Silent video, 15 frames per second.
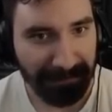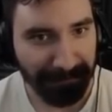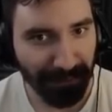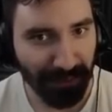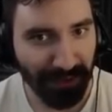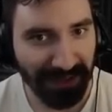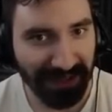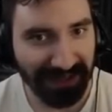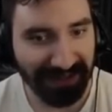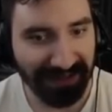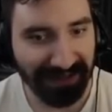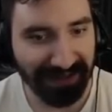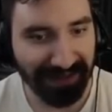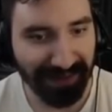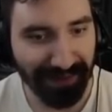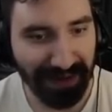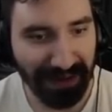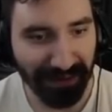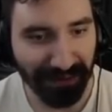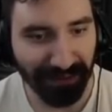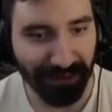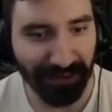To się tak nie
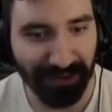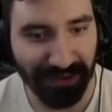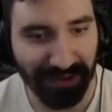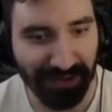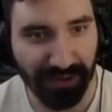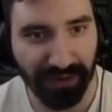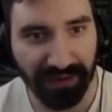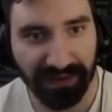nazywało do dziś.